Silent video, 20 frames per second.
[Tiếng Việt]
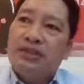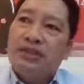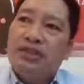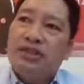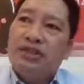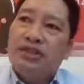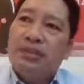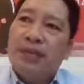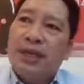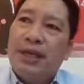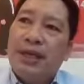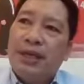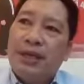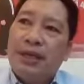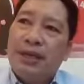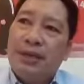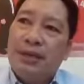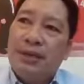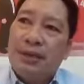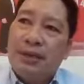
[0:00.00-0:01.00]

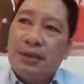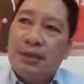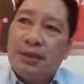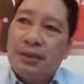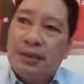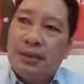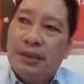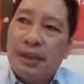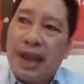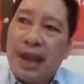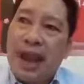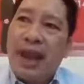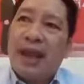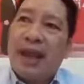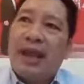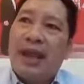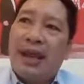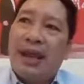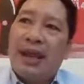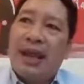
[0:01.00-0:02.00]
sweet
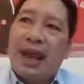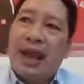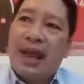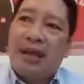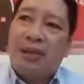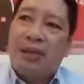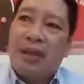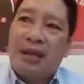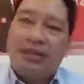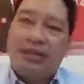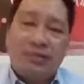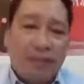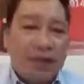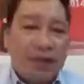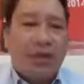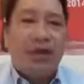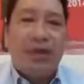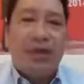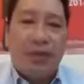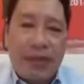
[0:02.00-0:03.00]
ne hay là
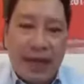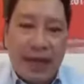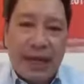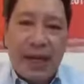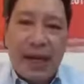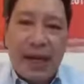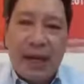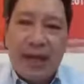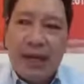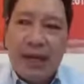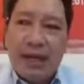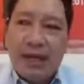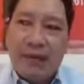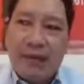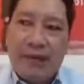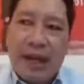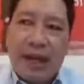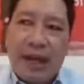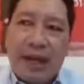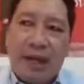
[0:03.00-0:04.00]
aquaspiro gì đó
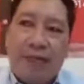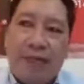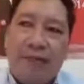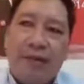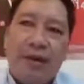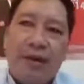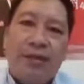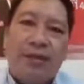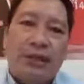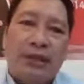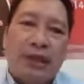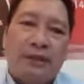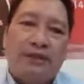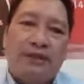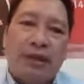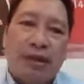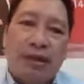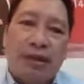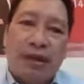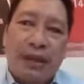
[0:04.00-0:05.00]
và cộng với một thành
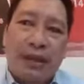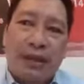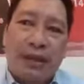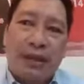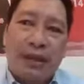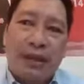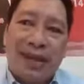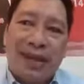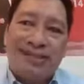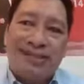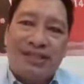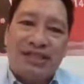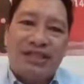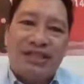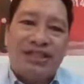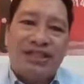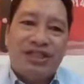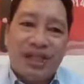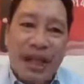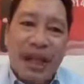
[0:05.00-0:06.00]
phần gọi là
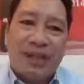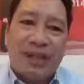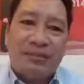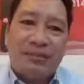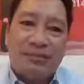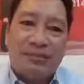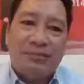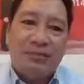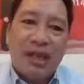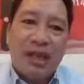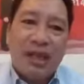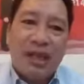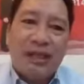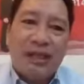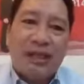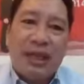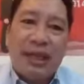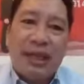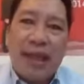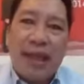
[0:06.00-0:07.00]
cancician
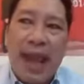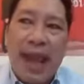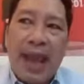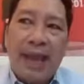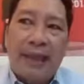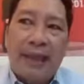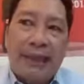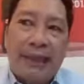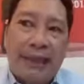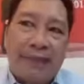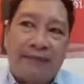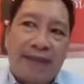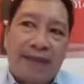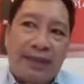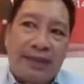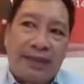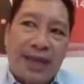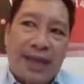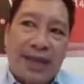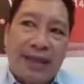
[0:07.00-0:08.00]
thì hai cái thành
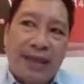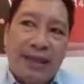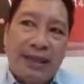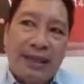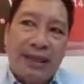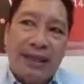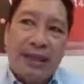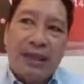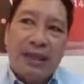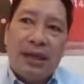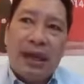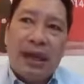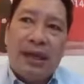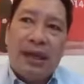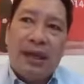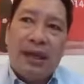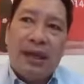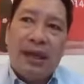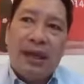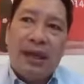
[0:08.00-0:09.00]
phần này
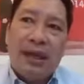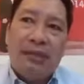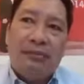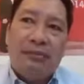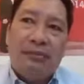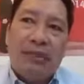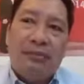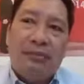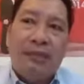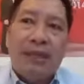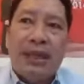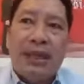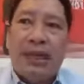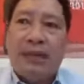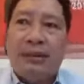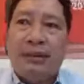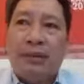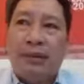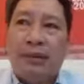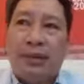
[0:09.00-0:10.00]
à, mình biết
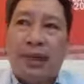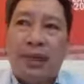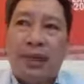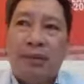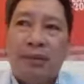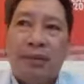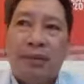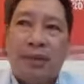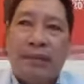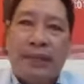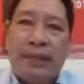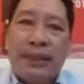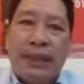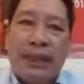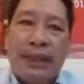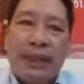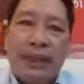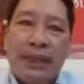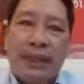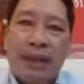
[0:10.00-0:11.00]
là cái lúc mà mình
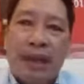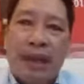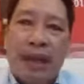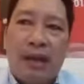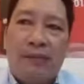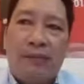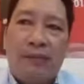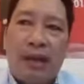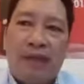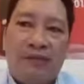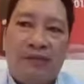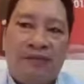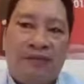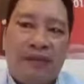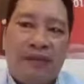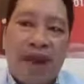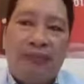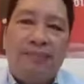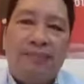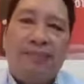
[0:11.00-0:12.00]
đi ở bên
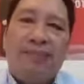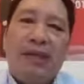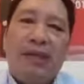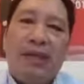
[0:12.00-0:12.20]
pháp